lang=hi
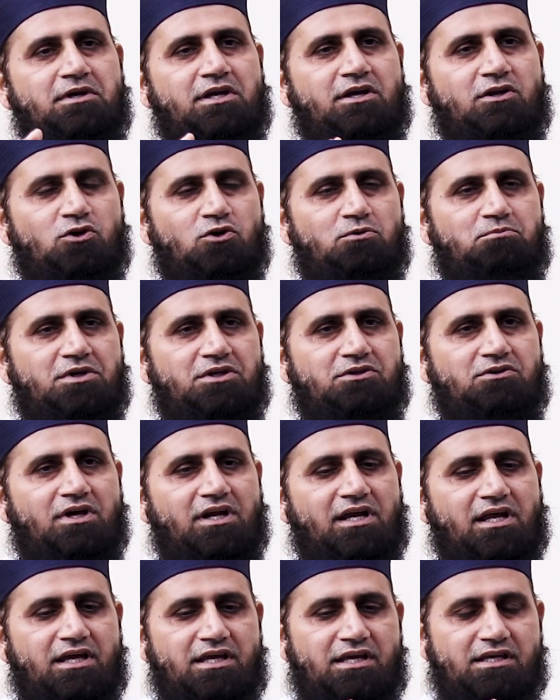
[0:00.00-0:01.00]
महीनों में जो
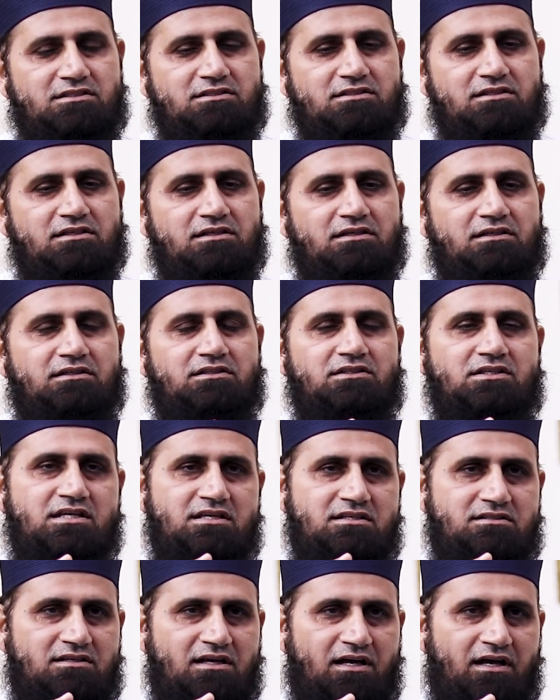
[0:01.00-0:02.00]
है ना इस
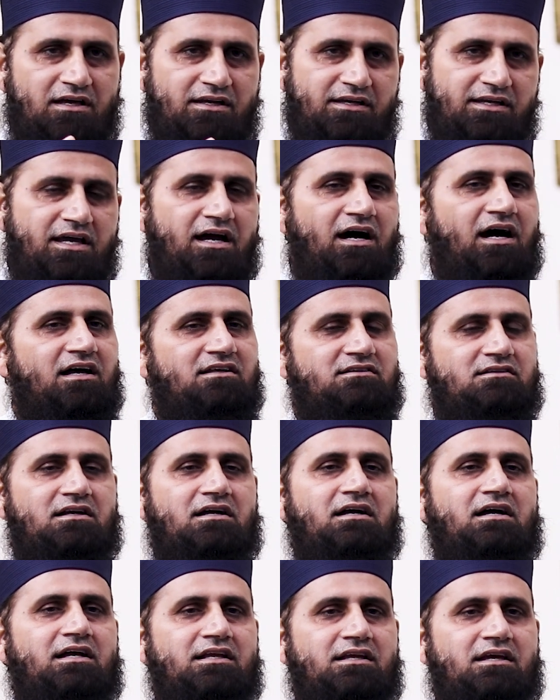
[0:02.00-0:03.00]
चीज़ का लिहाज
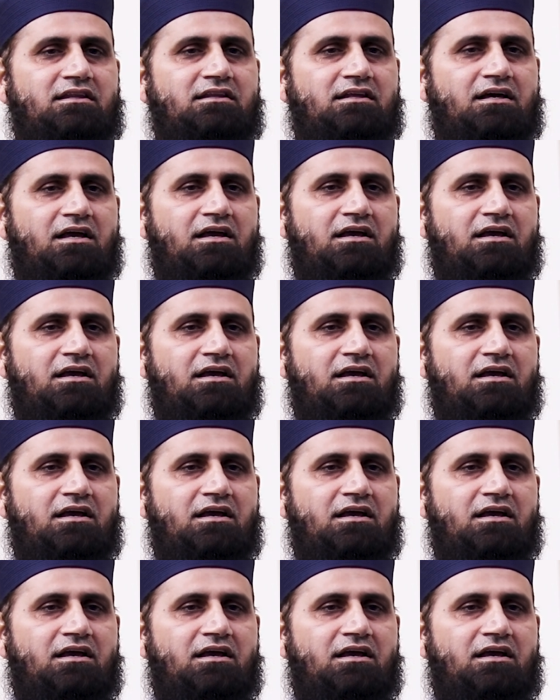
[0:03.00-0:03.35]
रखा जाता